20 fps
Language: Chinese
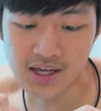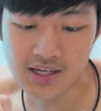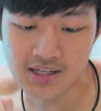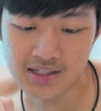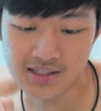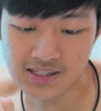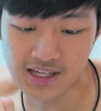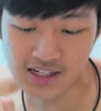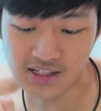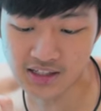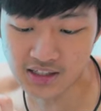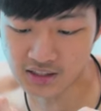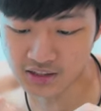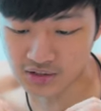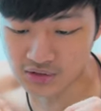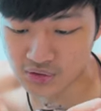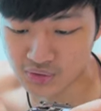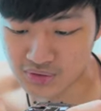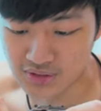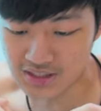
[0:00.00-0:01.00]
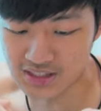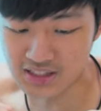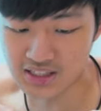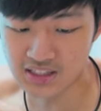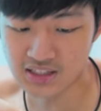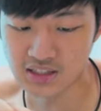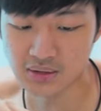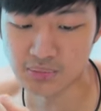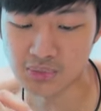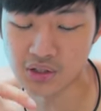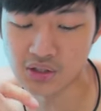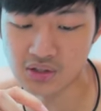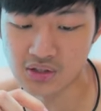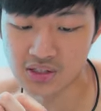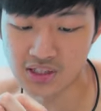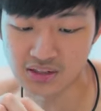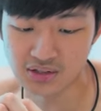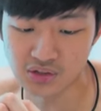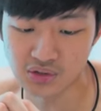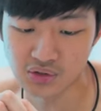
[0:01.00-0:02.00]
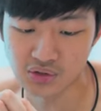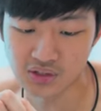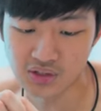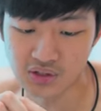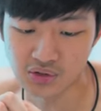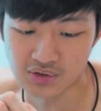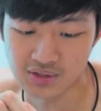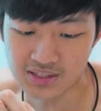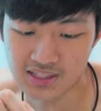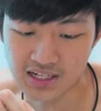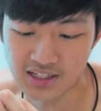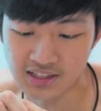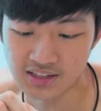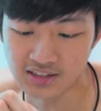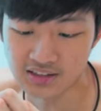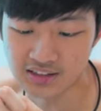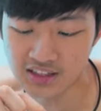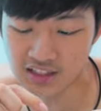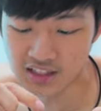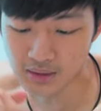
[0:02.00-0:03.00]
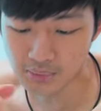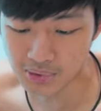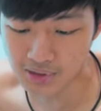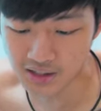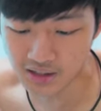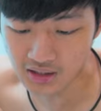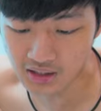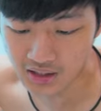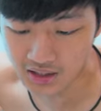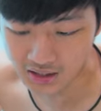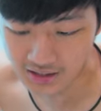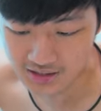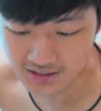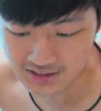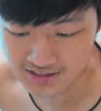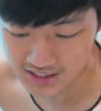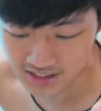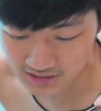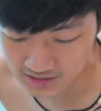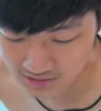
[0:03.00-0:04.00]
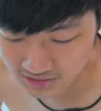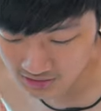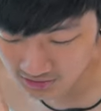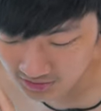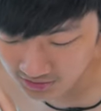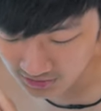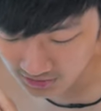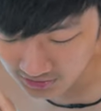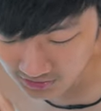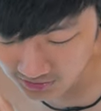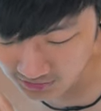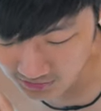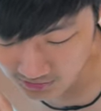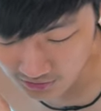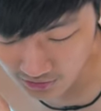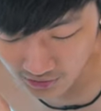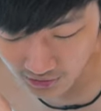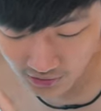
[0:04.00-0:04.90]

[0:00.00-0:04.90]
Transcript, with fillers: 散热的东西在上面，像是这里有散热贴片来散这些是。